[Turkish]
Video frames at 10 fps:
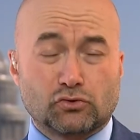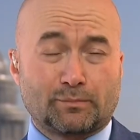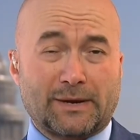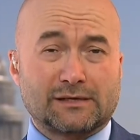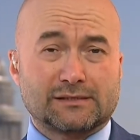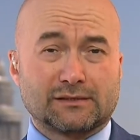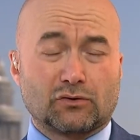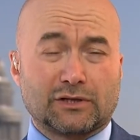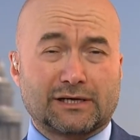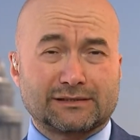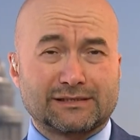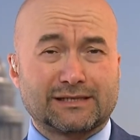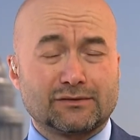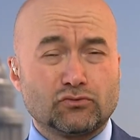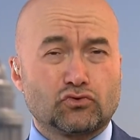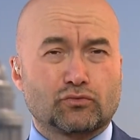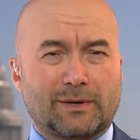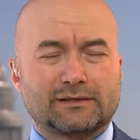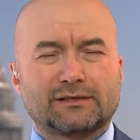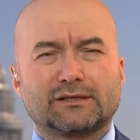süper salı olarak nitelenen
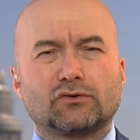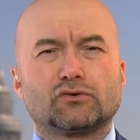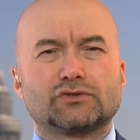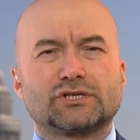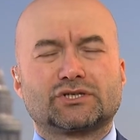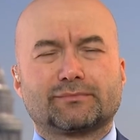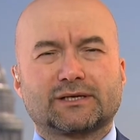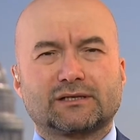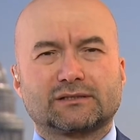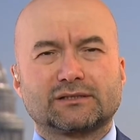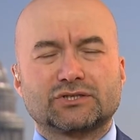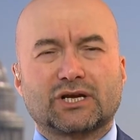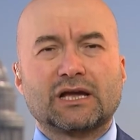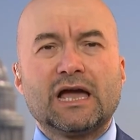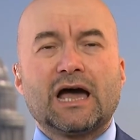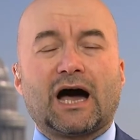3 Mart'taki ön seçime katılacak.